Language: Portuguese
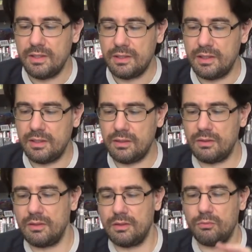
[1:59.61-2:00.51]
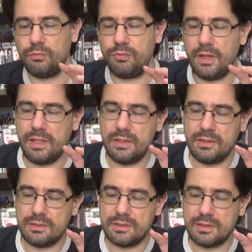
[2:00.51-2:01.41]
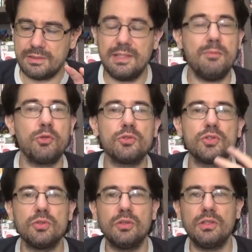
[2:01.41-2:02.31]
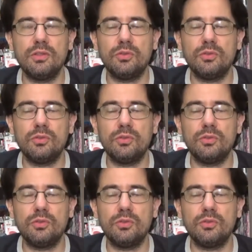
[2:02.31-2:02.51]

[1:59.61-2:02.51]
que fez, se debruçou em